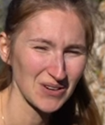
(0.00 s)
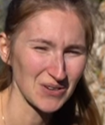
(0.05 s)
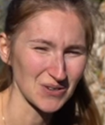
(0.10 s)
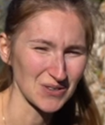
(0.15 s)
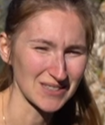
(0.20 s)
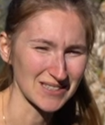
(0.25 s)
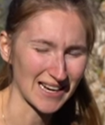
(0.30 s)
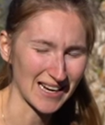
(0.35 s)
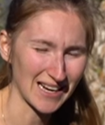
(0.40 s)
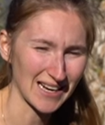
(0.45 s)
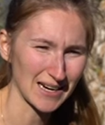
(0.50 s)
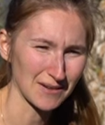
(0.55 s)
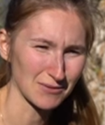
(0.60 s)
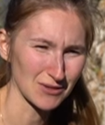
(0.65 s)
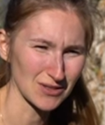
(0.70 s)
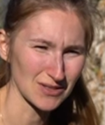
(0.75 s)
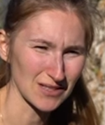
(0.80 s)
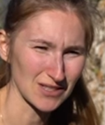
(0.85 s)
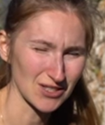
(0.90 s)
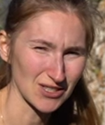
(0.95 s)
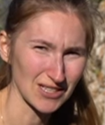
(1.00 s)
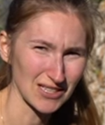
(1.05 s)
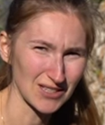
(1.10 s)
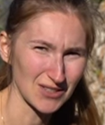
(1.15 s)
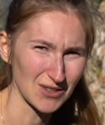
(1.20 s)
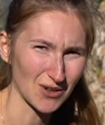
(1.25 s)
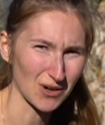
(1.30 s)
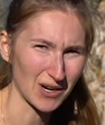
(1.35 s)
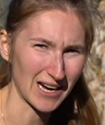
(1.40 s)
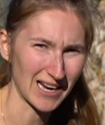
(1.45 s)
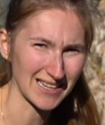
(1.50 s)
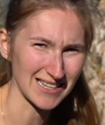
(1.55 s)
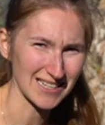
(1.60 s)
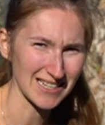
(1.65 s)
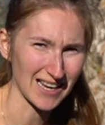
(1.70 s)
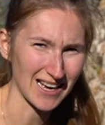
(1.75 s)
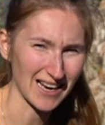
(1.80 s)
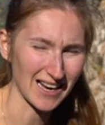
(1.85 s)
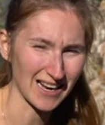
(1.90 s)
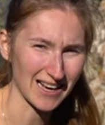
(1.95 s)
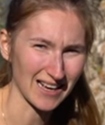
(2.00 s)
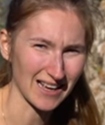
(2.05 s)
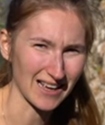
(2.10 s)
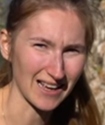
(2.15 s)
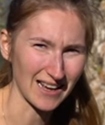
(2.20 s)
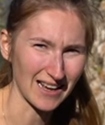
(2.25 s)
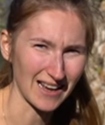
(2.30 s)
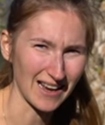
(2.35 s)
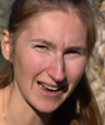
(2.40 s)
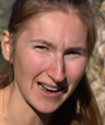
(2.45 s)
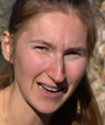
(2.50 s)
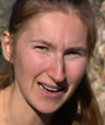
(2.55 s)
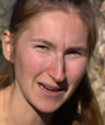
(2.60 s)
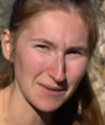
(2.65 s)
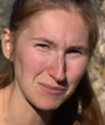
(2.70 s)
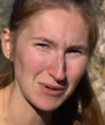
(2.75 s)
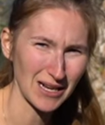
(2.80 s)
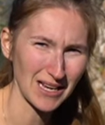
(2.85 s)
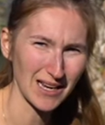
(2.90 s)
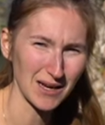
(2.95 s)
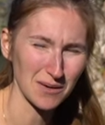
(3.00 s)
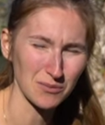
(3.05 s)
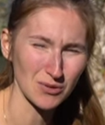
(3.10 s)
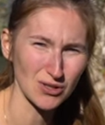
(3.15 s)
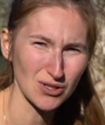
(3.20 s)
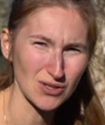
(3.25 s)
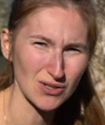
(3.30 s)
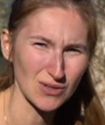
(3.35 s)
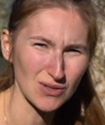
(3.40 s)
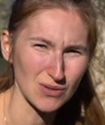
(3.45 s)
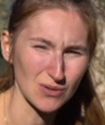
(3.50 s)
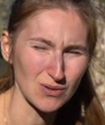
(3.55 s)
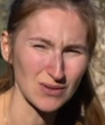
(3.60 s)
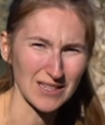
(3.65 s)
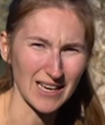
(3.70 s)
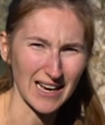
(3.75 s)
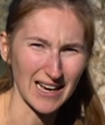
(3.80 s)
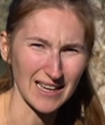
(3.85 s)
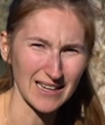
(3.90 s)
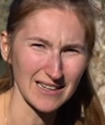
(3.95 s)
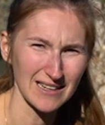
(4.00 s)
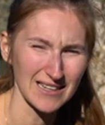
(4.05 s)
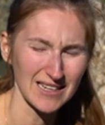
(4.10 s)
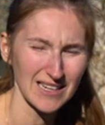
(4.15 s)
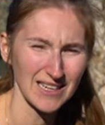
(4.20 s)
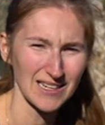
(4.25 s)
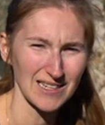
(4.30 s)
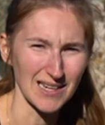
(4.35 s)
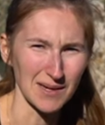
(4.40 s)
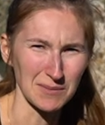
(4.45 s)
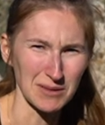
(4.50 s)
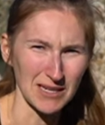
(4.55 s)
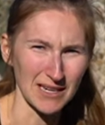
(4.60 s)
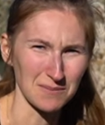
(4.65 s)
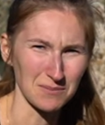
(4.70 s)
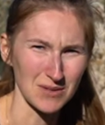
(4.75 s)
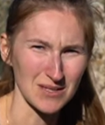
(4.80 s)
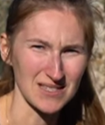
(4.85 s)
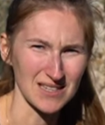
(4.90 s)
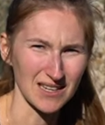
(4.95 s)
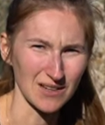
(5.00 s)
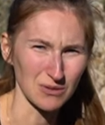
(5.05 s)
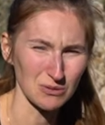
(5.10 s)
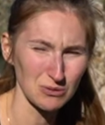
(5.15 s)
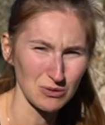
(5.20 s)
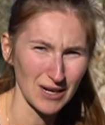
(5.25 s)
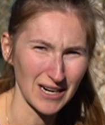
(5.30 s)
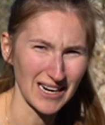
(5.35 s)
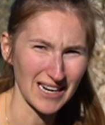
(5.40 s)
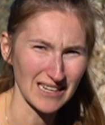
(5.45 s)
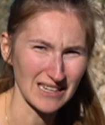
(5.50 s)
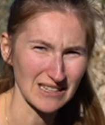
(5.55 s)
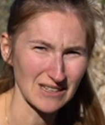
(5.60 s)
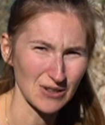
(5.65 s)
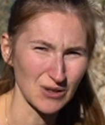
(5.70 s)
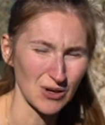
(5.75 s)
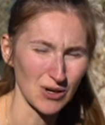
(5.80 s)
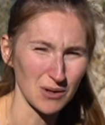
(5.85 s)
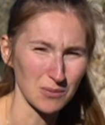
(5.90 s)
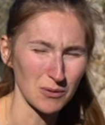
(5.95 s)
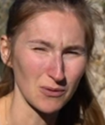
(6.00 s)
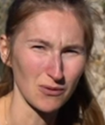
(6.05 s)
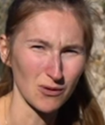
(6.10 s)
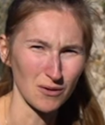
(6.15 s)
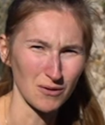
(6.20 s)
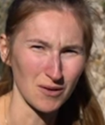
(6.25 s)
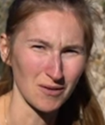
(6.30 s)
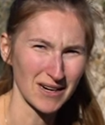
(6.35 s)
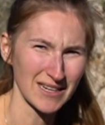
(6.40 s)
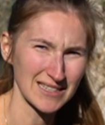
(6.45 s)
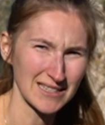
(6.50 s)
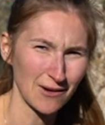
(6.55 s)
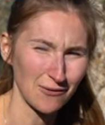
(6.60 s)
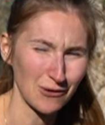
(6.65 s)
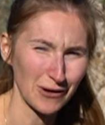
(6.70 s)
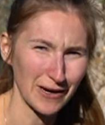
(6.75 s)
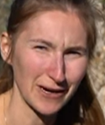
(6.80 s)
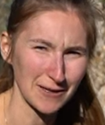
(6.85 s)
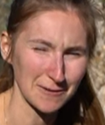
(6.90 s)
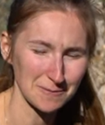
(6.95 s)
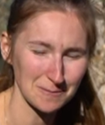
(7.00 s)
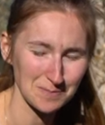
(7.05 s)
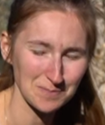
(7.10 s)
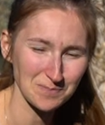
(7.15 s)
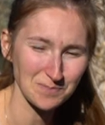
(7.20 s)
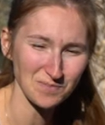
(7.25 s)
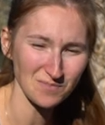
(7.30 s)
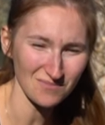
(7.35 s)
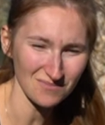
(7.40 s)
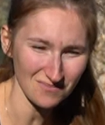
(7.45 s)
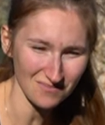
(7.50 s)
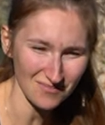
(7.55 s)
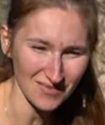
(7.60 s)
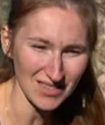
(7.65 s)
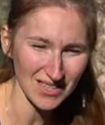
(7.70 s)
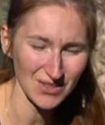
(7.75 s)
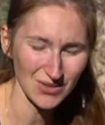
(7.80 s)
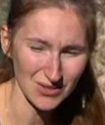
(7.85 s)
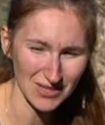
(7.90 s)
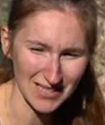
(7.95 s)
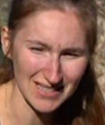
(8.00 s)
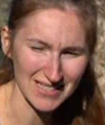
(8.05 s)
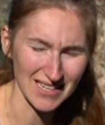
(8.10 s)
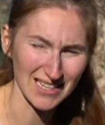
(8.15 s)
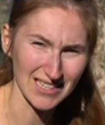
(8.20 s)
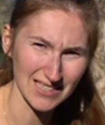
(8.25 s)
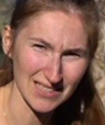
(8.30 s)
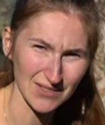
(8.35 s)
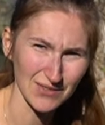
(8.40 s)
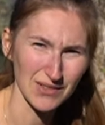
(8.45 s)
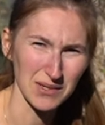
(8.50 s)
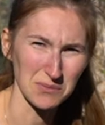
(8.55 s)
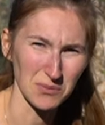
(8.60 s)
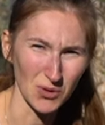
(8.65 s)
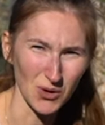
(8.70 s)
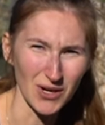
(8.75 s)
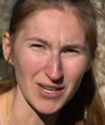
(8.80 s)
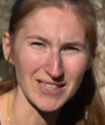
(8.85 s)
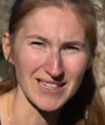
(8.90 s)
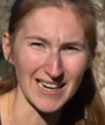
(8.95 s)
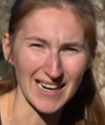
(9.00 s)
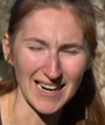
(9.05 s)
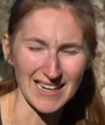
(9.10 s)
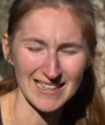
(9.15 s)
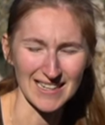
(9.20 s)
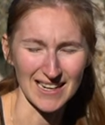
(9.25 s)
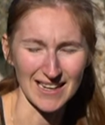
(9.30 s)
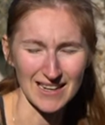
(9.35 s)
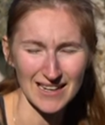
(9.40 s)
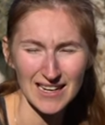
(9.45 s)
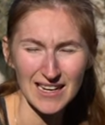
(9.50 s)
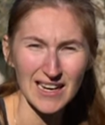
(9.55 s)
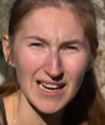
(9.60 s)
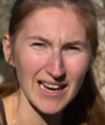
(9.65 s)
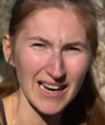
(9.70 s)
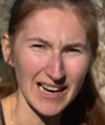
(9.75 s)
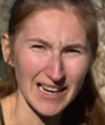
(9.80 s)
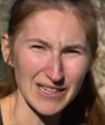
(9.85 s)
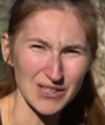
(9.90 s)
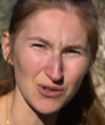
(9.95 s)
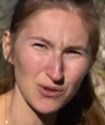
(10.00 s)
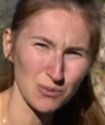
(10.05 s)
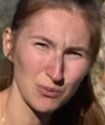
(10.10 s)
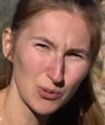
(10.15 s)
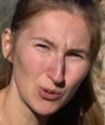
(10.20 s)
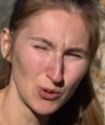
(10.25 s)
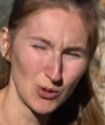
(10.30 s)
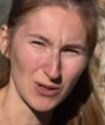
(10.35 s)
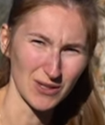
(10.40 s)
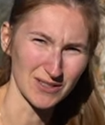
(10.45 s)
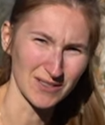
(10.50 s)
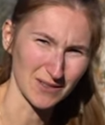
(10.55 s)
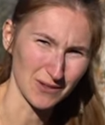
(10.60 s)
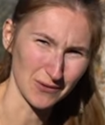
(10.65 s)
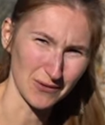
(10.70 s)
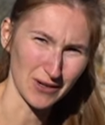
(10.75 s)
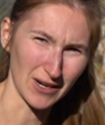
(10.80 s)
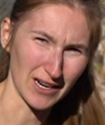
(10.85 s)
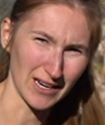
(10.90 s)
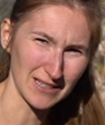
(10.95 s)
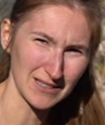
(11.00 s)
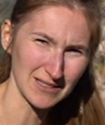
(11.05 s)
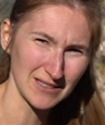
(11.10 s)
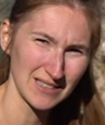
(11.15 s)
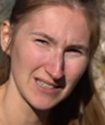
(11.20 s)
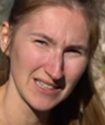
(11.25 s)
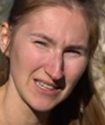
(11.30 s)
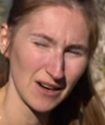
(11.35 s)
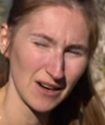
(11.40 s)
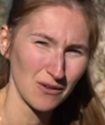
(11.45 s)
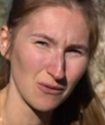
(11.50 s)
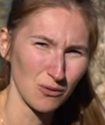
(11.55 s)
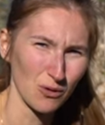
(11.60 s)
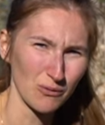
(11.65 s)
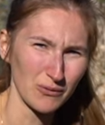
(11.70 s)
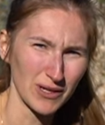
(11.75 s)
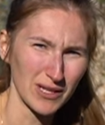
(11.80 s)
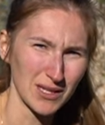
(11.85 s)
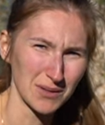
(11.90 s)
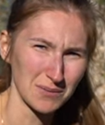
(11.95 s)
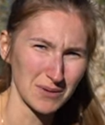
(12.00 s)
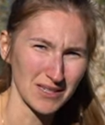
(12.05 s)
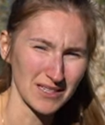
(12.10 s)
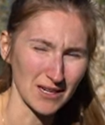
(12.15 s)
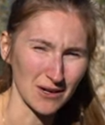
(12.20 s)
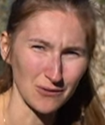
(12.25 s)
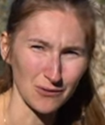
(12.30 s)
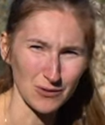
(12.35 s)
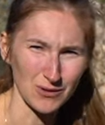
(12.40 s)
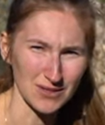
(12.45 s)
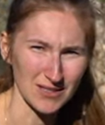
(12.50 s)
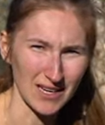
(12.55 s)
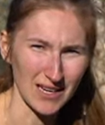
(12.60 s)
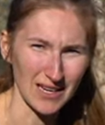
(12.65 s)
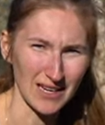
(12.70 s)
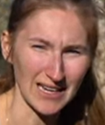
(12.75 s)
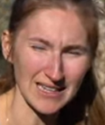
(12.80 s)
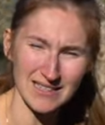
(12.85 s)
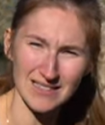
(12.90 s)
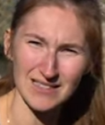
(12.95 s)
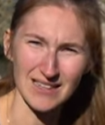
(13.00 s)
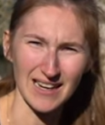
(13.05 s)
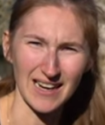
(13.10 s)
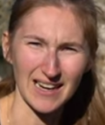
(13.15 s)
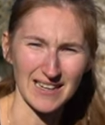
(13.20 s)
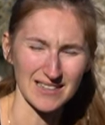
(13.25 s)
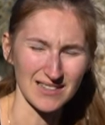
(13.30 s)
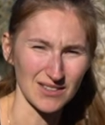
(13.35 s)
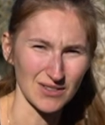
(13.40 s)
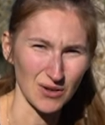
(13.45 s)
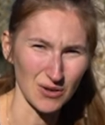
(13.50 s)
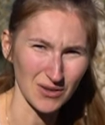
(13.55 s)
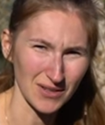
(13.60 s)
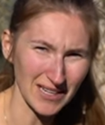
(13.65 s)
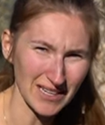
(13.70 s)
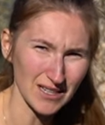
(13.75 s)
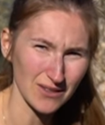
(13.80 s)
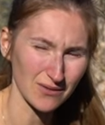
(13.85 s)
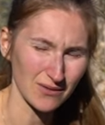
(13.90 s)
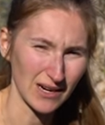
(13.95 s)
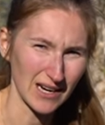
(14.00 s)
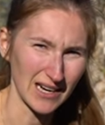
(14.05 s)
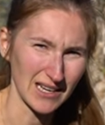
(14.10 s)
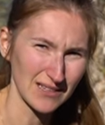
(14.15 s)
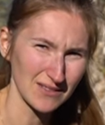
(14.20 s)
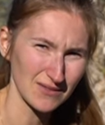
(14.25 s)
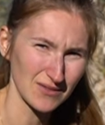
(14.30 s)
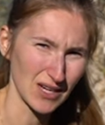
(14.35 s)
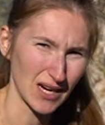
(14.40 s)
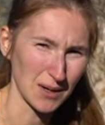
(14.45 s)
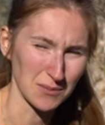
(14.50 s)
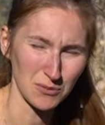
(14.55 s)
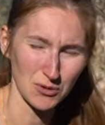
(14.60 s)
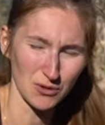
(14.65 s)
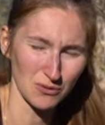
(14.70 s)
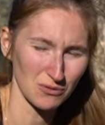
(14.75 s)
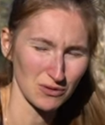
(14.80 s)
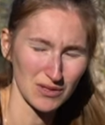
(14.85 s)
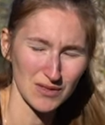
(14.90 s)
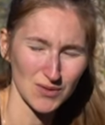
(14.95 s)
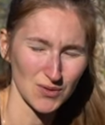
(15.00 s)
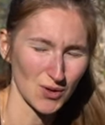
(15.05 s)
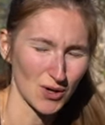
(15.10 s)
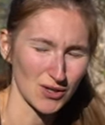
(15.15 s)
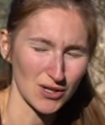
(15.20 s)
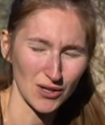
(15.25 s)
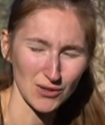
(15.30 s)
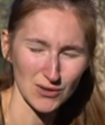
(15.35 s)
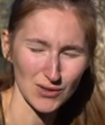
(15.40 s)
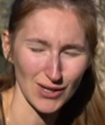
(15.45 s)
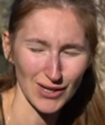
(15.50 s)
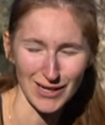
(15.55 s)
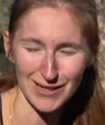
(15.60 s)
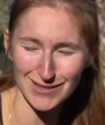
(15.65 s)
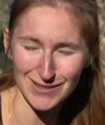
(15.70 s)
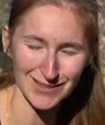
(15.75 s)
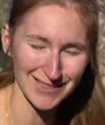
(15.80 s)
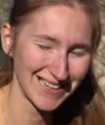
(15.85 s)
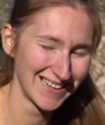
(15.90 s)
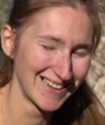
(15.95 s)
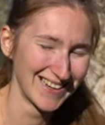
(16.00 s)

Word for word: Und da haben wir uns entschieden, noch einen Tag äh, länger im Elea Beach zu sein, damit er ein bisschen Ruhe hat noch, bevor wir weiterfahren. Und tatsächlich sind wir im neuen Jahr dann Richtung Pylos gefahren, wo wir nämlich auf unserer letzten Reise noch nicht waren. Wir haben irgendwie diesen Ort ausgelassen,